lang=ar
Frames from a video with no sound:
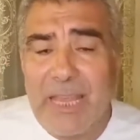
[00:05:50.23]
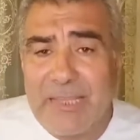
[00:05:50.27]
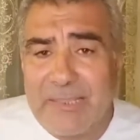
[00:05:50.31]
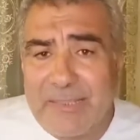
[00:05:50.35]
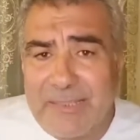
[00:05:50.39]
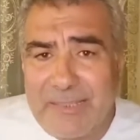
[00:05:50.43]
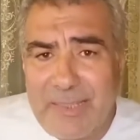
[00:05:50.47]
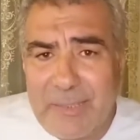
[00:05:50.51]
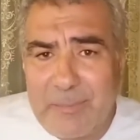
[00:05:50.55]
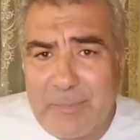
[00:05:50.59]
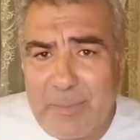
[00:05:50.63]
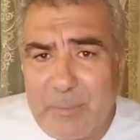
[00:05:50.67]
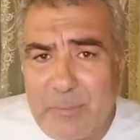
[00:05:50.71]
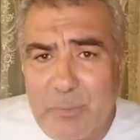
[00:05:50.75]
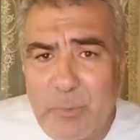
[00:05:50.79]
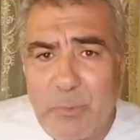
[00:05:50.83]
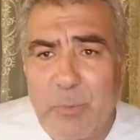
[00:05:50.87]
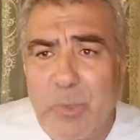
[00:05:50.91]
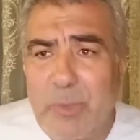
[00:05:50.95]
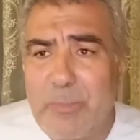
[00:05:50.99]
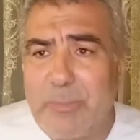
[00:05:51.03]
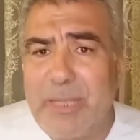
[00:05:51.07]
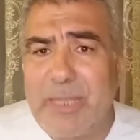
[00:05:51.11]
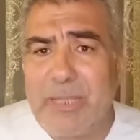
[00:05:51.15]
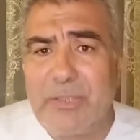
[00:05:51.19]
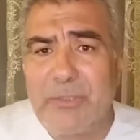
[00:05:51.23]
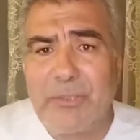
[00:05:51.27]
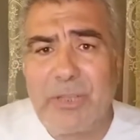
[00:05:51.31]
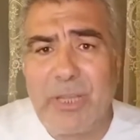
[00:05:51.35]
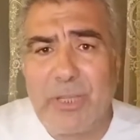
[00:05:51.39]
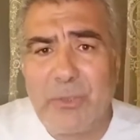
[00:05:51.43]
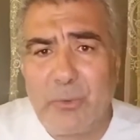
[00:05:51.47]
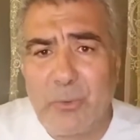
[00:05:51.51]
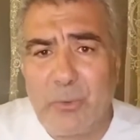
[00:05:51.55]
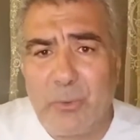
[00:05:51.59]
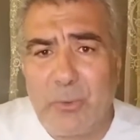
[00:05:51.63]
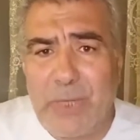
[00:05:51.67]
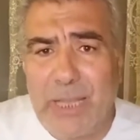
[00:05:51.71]
السبب هو ما
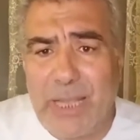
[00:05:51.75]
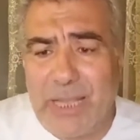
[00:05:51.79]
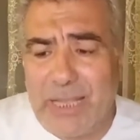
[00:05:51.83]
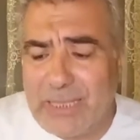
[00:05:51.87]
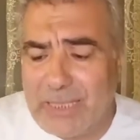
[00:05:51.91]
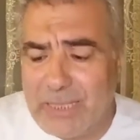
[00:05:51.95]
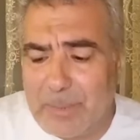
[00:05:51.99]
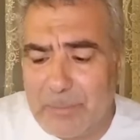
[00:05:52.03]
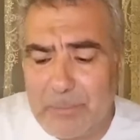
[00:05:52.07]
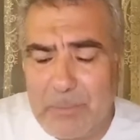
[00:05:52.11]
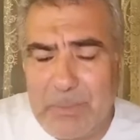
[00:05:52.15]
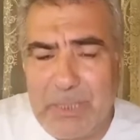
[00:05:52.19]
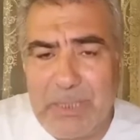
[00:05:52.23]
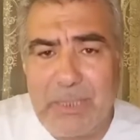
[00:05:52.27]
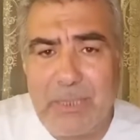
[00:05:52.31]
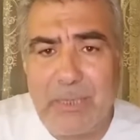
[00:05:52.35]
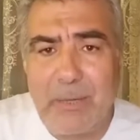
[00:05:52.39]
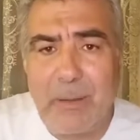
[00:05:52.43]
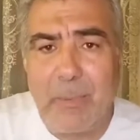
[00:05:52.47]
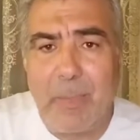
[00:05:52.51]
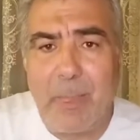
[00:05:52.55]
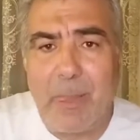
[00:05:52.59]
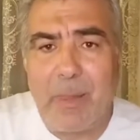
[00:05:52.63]
يشهده العالم من